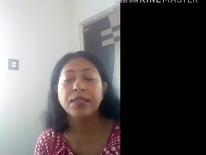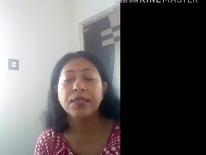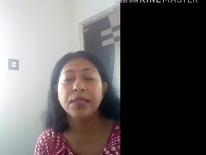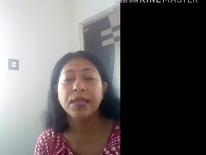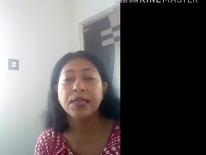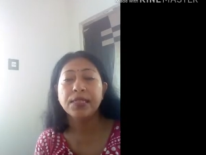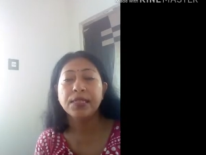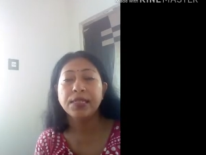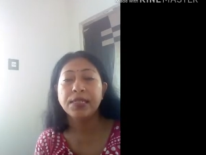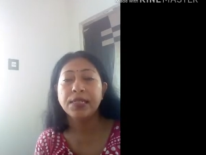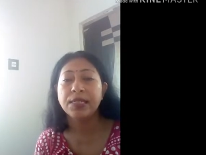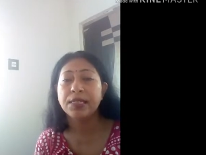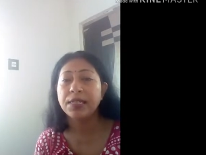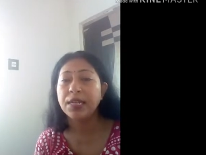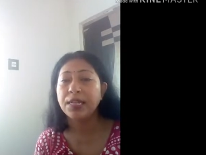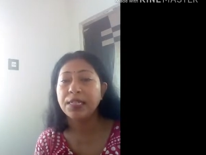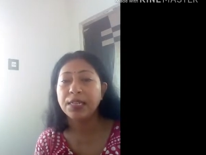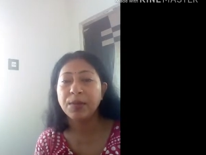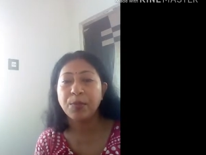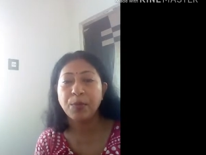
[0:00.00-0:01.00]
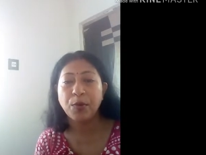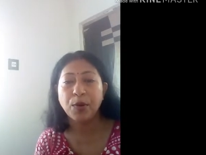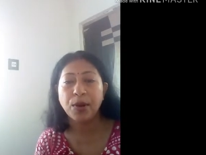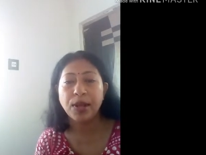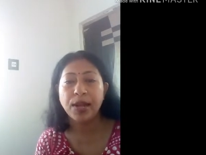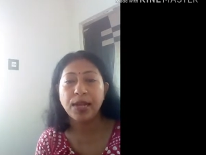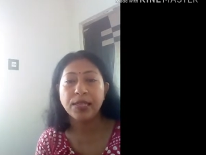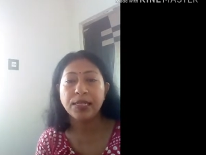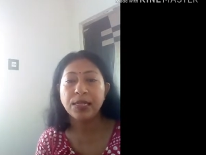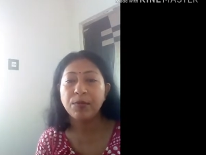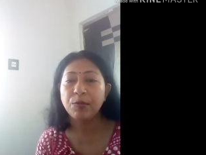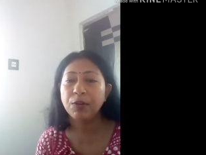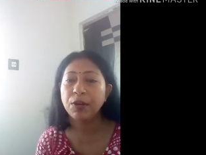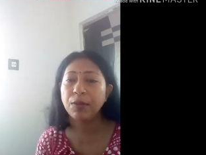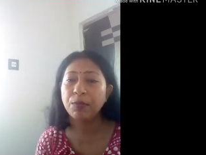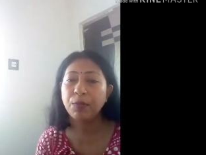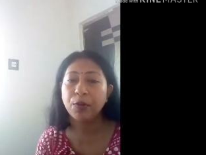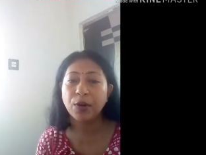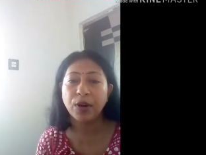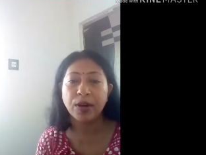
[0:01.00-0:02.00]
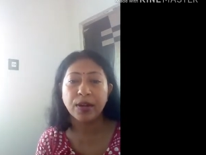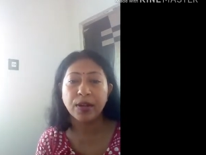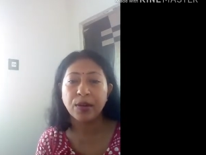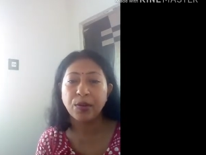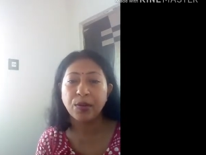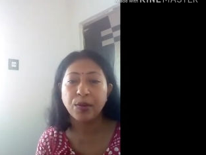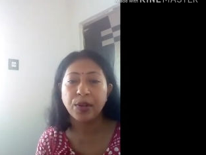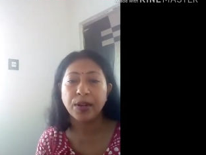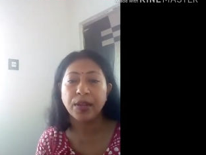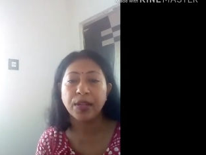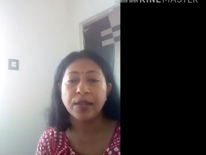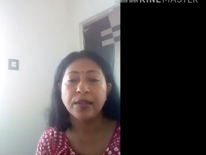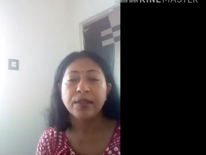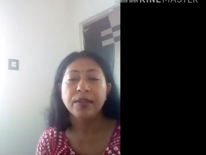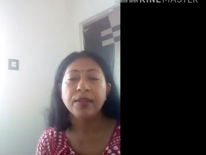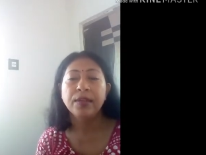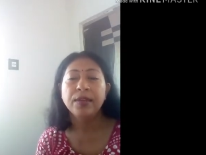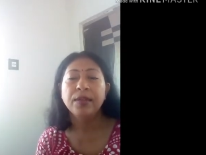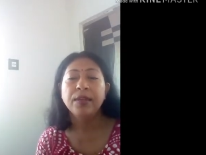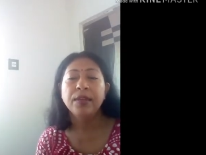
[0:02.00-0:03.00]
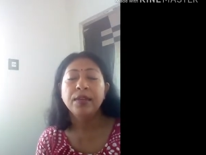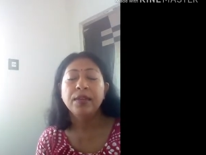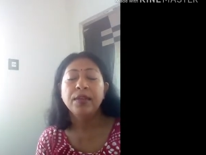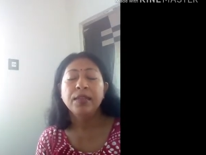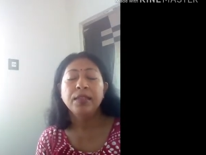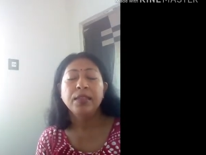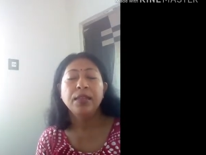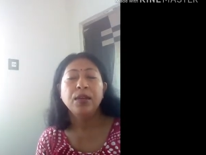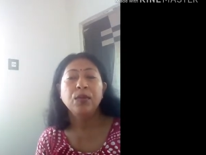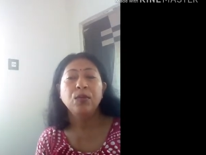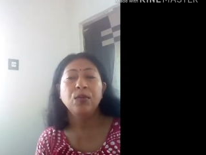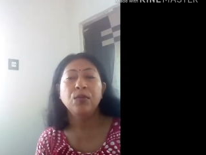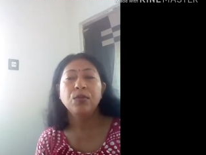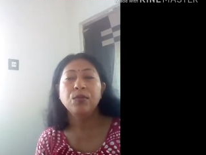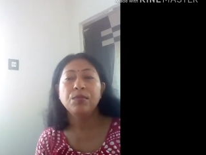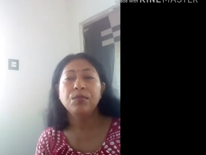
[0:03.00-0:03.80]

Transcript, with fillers: সংস্কৃতটা আজকে পড়া আছে বললাম পড়াটা করে নে তা ও